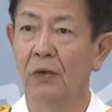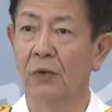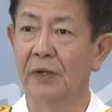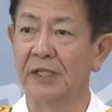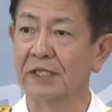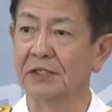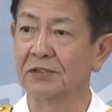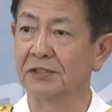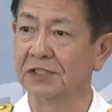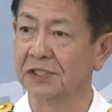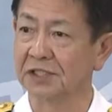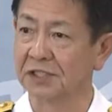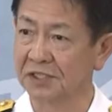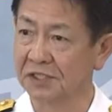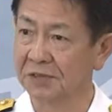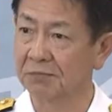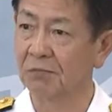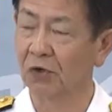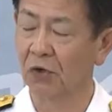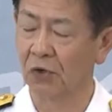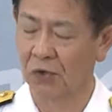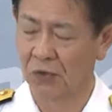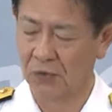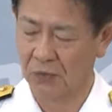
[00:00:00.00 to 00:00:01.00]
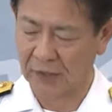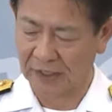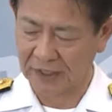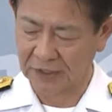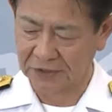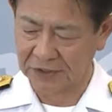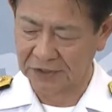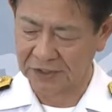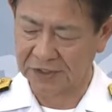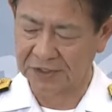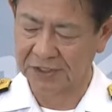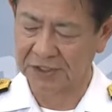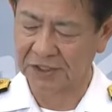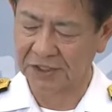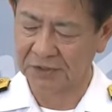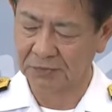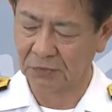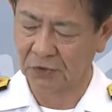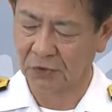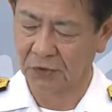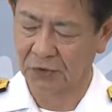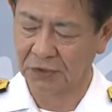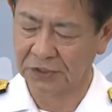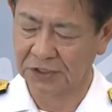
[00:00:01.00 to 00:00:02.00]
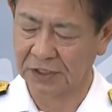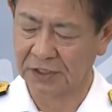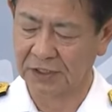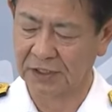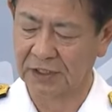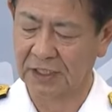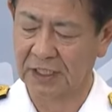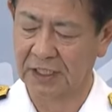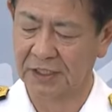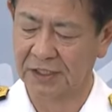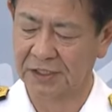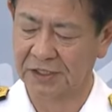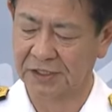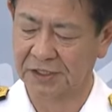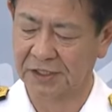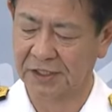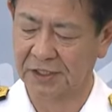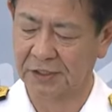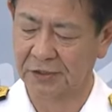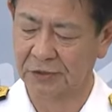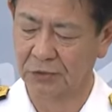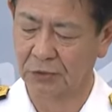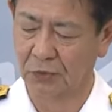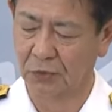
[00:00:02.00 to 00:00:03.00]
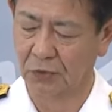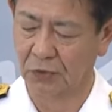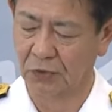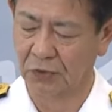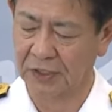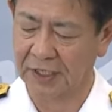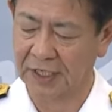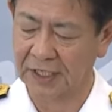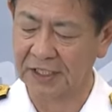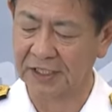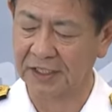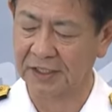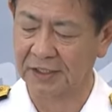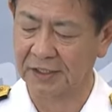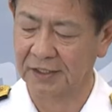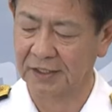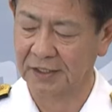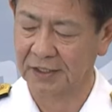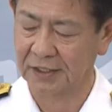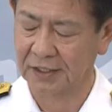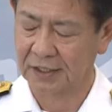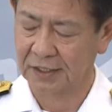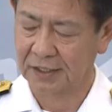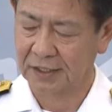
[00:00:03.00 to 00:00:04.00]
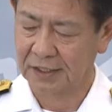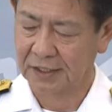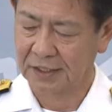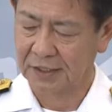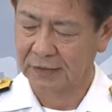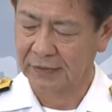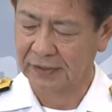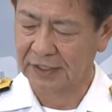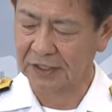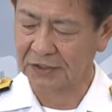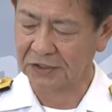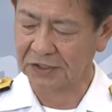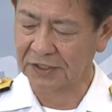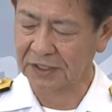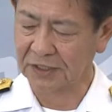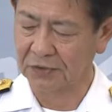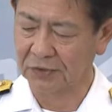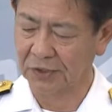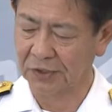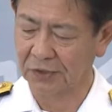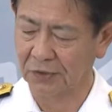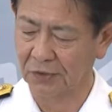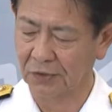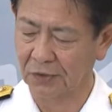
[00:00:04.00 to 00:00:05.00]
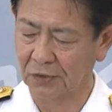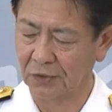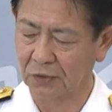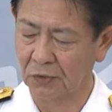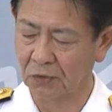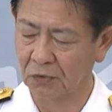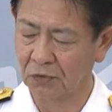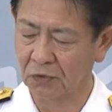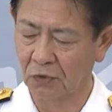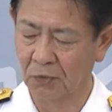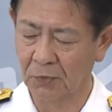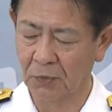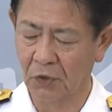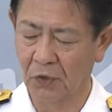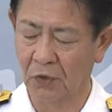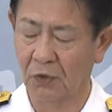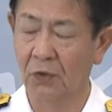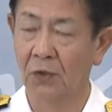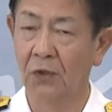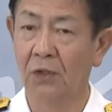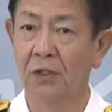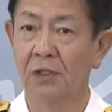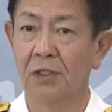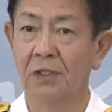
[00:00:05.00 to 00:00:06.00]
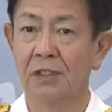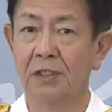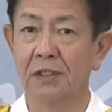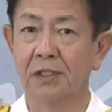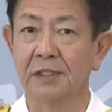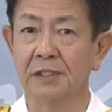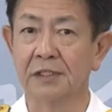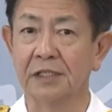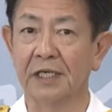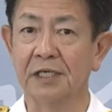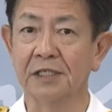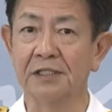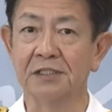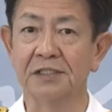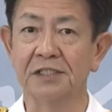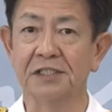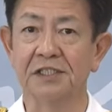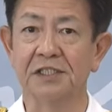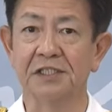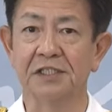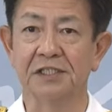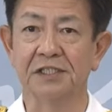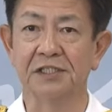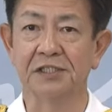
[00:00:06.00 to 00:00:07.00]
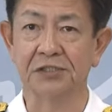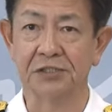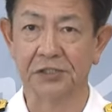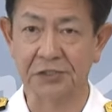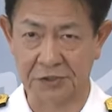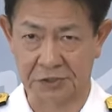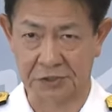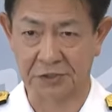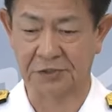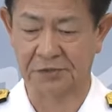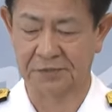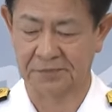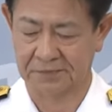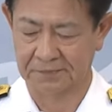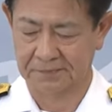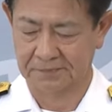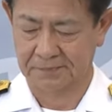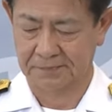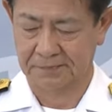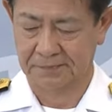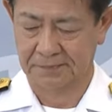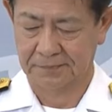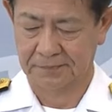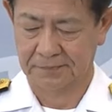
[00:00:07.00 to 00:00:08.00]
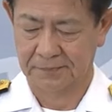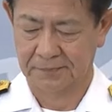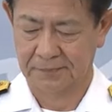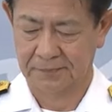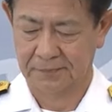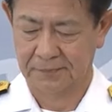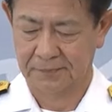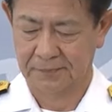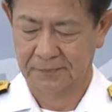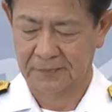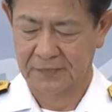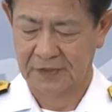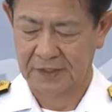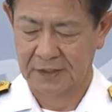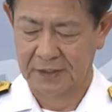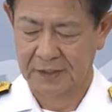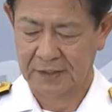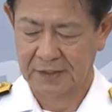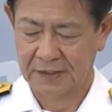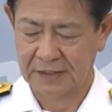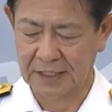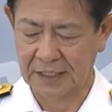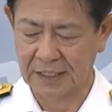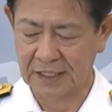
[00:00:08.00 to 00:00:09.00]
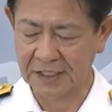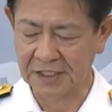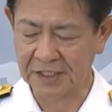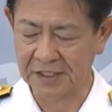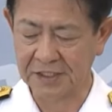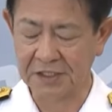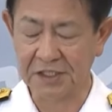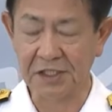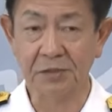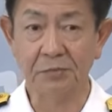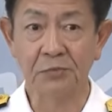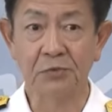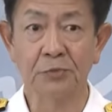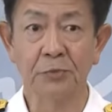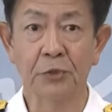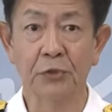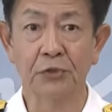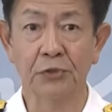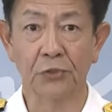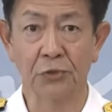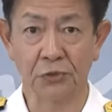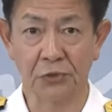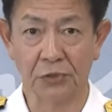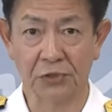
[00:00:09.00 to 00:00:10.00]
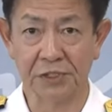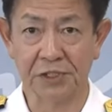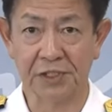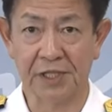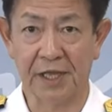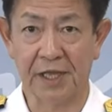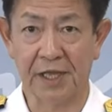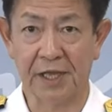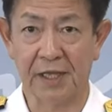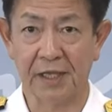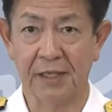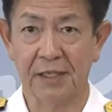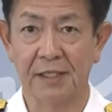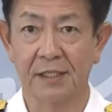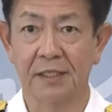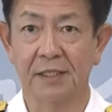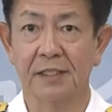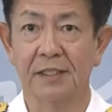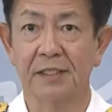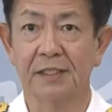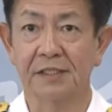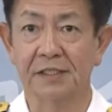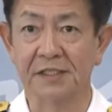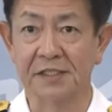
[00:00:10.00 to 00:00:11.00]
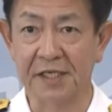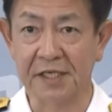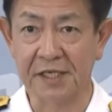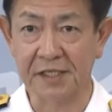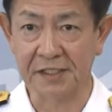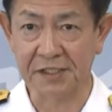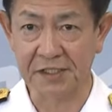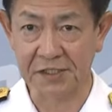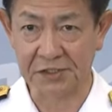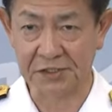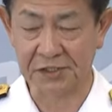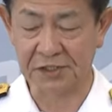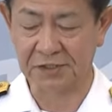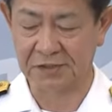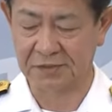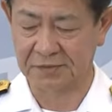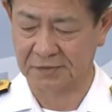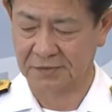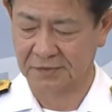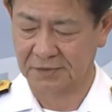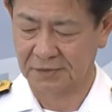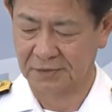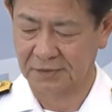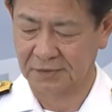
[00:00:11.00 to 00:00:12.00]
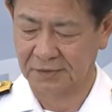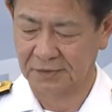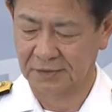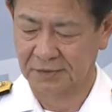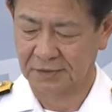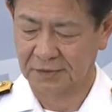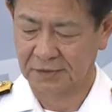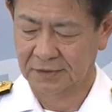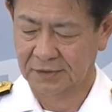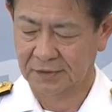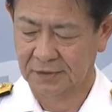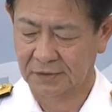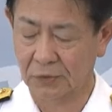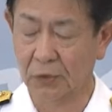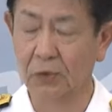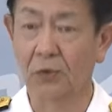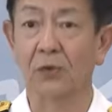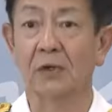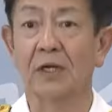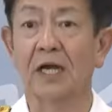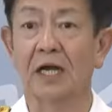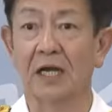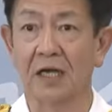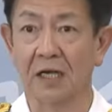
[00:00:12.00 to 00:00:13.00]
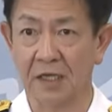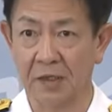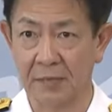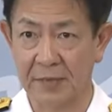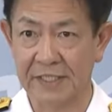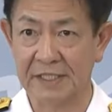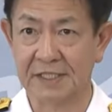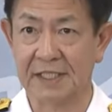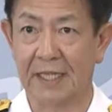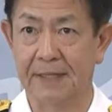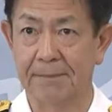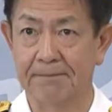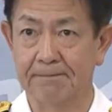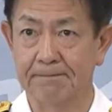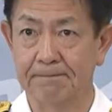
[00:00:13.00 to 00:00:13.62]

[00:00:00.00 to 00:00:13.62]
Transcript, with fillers: 私自身も、私自身も実感しているところであり、私はこれを今後も堅持しつつ、さらに勤務目標として、誠実を掲げました。